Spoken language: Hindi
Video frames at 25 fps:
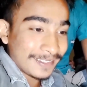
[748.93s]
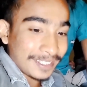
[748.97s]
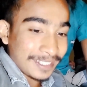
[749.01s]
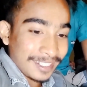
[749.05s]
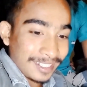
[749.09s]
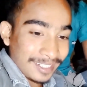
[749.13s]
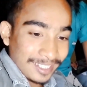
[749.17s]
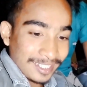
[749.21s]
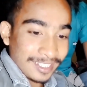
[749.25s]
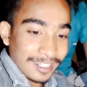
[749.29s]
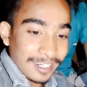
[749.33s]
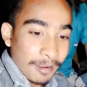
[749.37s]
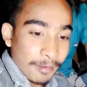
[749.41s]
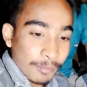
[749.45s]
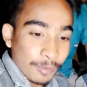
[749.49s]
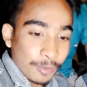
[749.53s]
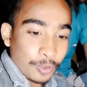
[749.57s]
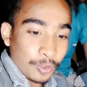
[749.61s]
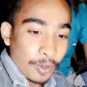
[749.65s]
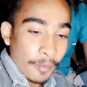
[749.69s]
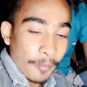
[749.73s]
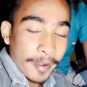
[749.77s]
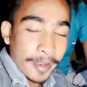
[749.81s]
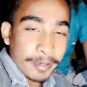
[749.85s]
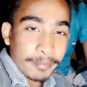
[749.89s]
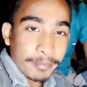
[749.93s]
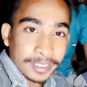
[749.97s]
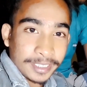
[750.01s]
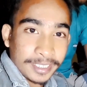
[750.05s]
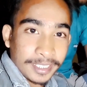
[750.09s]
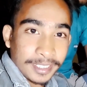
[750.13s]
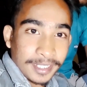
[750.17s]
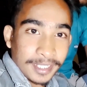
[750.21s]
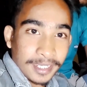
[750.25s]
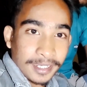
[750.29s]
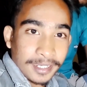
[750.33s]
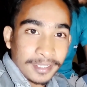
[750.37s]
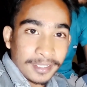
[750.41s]
लेकिन आप लोग कमेंट
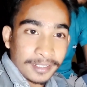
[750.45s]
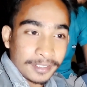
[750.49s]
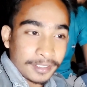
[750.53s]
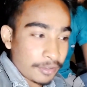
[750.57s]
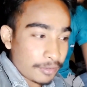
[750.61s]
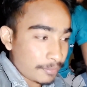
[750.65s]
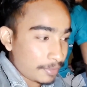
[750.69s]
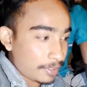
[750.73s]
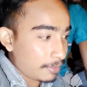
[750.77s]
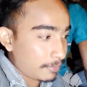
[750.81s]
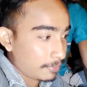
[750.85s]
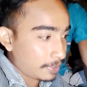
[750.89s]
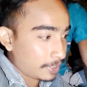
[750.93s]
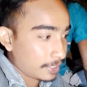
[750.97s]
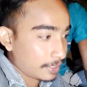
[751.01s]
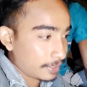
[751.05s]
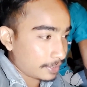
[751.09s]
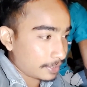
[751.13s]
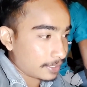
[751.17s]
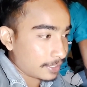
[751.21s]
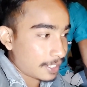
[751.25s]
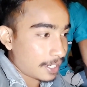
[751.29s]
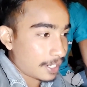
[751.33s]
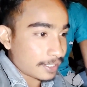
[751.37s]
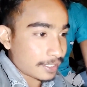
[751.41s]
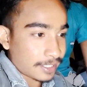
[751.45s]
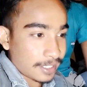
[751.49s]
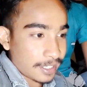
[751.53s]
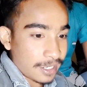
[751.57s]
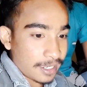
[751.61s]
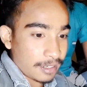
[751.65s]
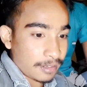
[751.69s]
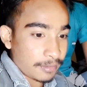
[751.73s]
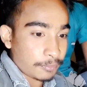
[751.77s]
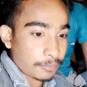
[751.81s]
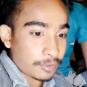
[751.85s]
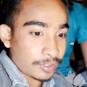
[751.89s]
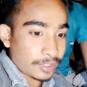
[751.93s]
बताना कमेंट में क्या
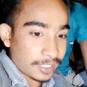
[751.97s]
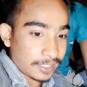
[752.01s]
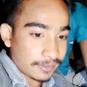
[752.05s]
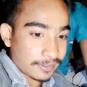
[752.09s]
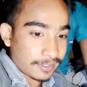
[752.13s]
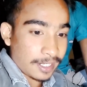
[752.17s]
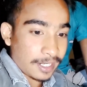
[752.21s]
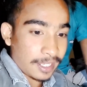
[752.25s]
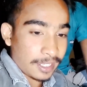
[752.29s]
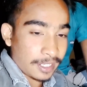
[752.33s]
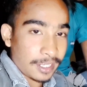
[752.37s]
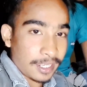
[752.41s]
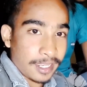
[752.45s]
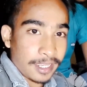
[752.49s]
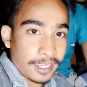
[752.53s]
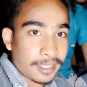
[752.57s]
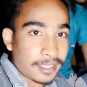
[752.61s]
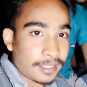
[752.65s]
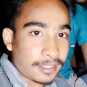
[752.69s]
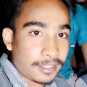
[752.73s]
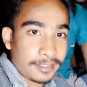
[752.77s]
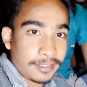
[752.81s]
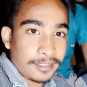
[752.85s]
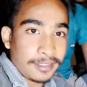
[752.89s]
क्या आपको कैसा लगा है